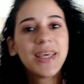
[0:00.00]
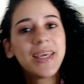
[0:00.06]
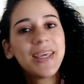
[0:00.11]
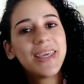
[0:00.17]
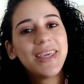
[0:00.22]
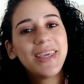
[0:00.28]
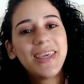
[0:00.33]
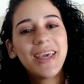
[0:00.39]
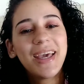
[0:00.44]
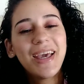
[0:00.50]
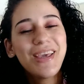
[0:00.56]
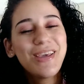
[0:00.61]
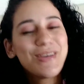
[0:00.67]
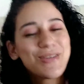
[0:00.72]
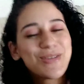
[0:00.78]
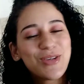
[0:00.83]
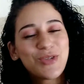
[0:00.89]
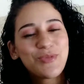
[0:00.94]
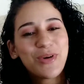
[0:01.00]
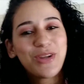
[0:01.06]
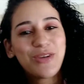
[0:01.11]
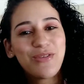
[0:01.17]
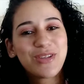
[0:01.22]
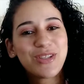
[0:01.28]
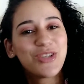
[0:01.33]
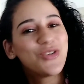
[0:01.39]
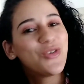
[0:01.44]
E é isso, espero que
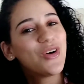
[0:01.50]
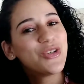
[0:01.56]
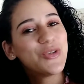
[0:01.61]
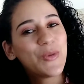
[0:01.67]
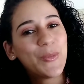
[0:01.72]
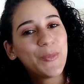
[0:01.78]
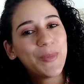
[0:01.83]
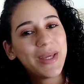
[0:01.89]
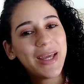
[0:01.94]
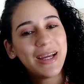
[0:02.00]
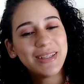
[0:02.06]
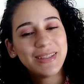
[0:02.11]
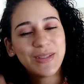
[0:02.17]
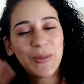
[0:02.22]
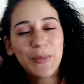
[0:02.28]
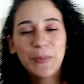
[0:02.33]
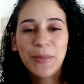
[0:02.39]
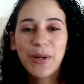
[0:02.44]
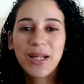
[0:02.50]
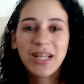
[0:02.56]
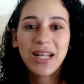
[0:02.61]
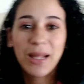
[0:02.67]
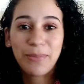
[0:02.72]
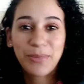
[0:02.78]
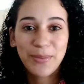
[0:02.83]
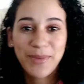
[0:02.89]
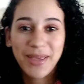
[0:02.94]
vocês gostem de acompanhar. Então bora
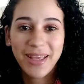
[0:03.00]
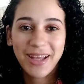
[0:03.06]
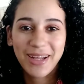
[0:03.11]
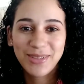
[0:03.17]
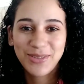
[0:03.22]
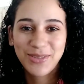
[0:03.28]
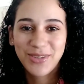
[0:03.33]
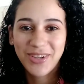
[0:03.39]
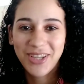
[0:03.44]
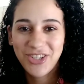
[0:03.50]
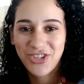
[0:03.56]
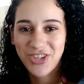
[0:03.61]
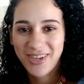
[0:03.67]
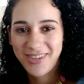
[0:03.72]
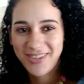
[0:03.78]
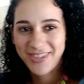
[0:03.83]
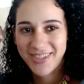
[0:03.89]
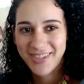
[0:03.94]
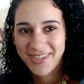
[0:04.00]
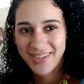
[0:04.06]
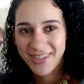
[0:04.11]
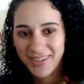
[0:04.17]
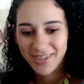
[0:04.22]
lá pro mercado com a gente.